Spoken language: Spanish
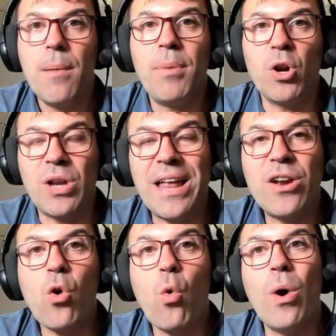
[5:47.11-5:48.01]
Pero
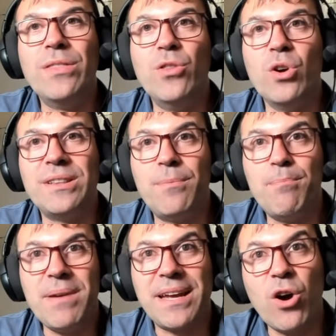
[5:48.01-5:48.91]
claro, cuando
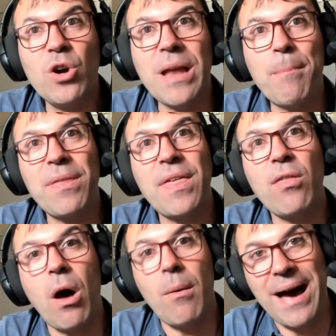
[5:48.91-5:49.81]
Bitcoin ha
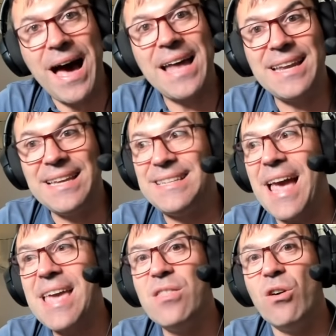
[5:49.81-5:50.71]
empezado a bajar y se
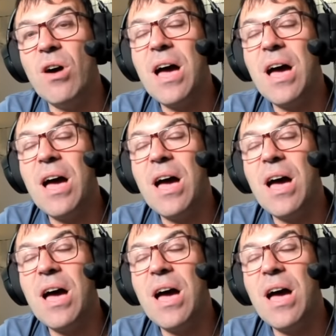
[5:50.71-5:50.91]
ha ido